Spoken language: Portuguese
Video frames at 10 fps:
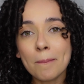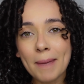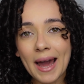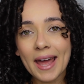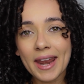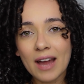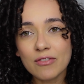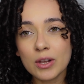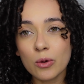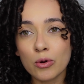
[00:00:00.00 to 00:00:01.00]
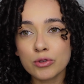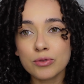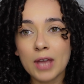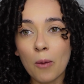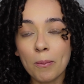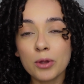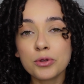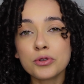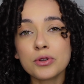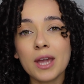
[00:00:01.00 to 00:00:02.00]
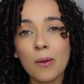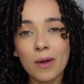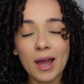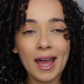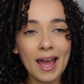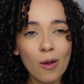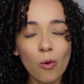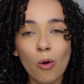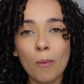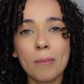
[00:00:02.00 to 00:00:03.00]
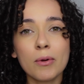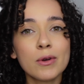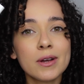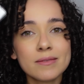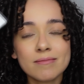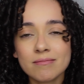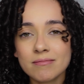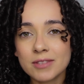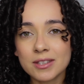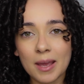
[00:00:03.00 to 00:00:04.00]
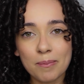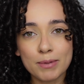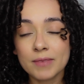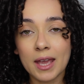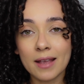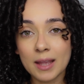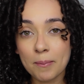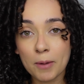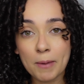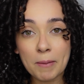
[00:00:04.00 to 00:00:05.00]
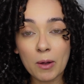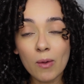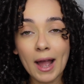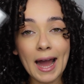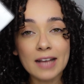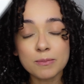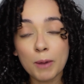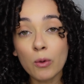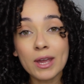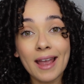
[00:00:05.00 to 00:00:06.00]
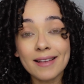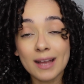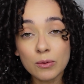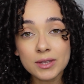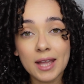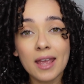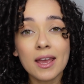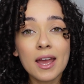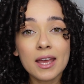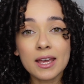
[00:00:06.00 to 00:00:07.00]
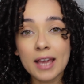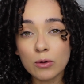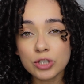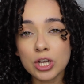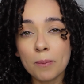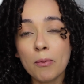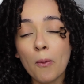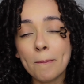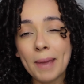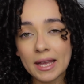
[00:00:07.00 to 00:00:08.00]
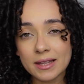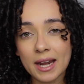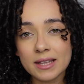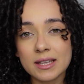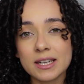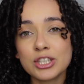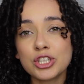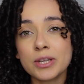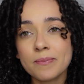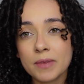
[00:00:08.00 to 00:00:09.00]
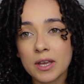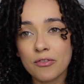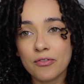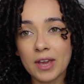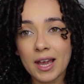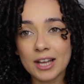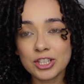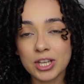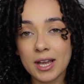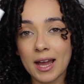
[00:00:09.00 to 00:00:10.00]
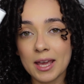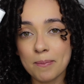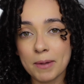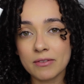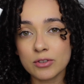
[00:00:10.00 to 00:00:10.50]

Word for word: maravilhoso e é um produto que eu recompro sempre. Quem tem problema com caspa ou quem não tem e quer um shampoo bem hidratante, Fica a dica aí para